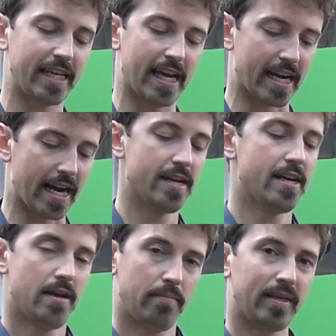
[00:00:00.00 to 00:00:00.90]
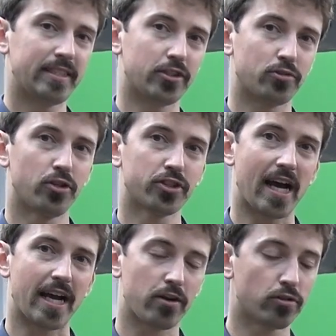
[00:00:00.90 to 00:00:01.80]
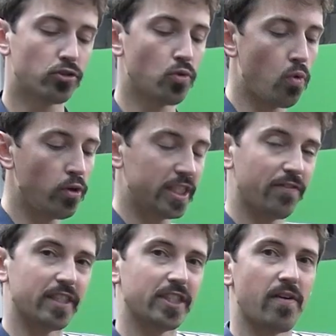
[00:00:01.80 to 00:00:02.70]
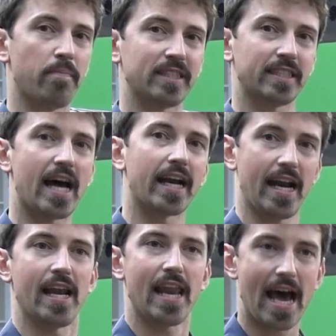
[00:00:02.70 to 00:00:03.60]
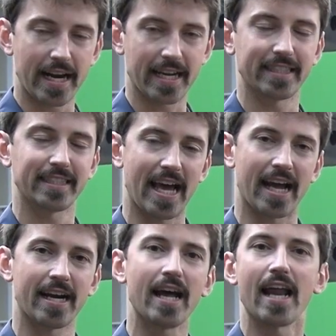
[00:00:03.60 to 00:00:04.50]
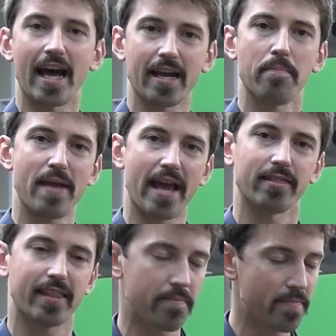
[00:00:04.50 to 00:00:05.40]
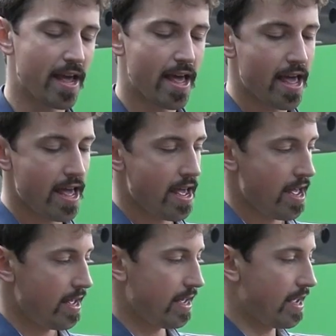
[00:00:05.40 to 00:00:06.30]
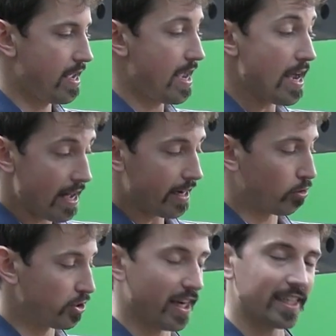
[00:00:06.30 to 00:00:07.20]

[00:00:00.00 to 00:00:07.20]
ghiera messa sullo scarico su cui si faceva passare l'aria esterna, l'aria ambiente, e, e l'aria così